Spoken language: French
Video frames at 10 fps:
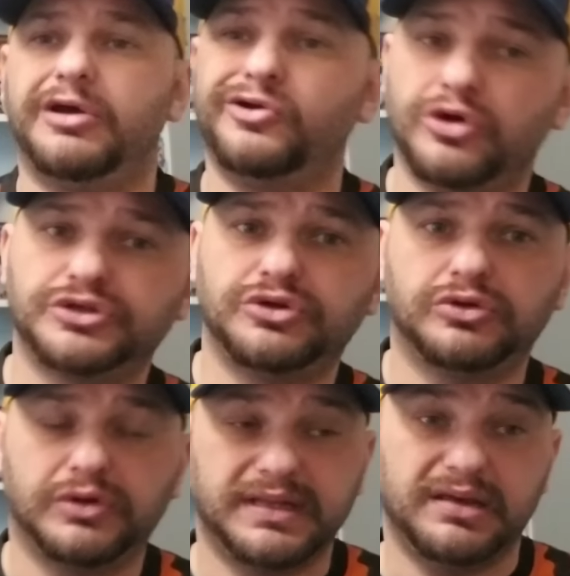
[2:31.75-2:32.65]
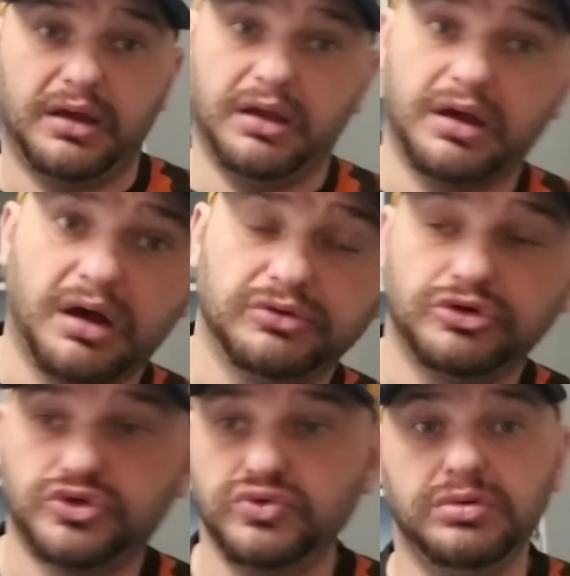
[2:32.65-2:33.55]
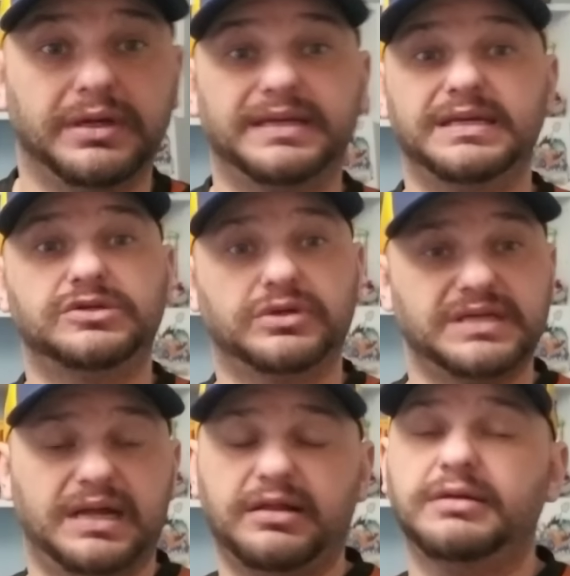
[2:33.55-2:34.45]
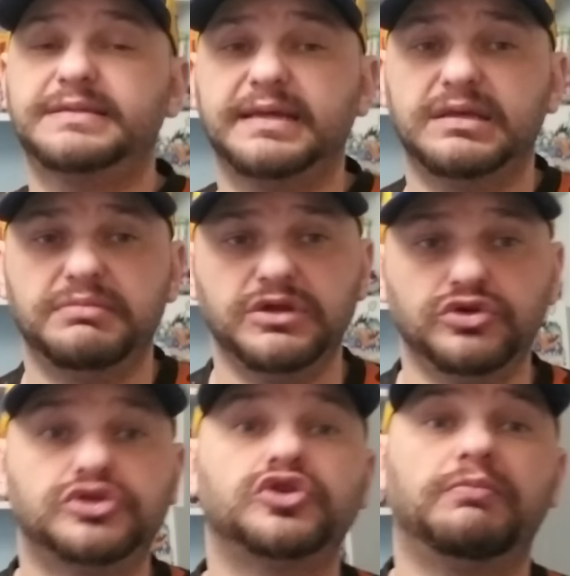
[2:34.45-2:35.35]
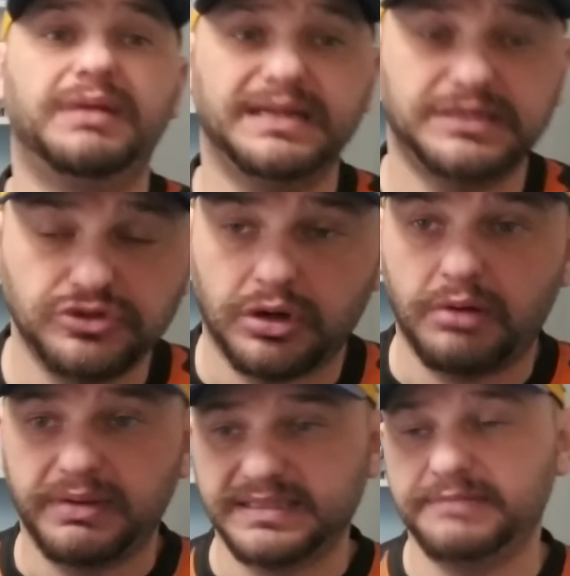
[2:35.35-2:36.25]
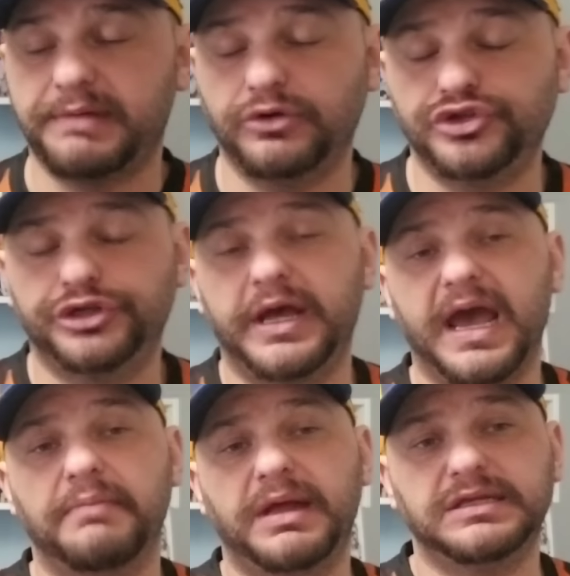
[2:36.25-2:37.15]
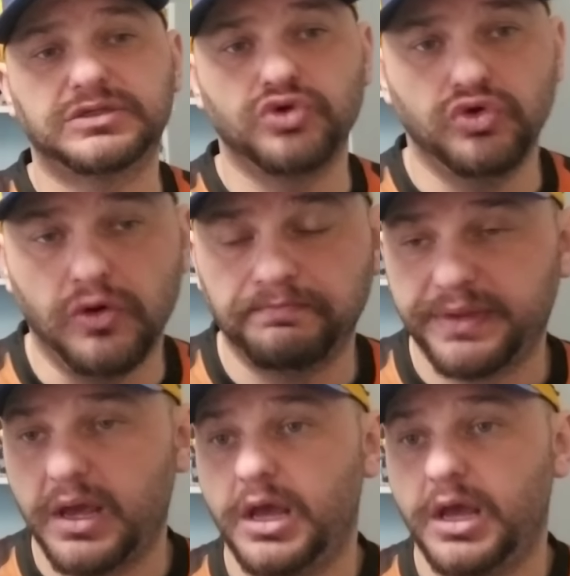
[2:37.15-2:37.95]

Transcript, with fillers: Klaus de l'autre côté, un cran en dessous, qui est sorti à la 35e minute sur blessure, remplacé par le jeune Herman Soglo,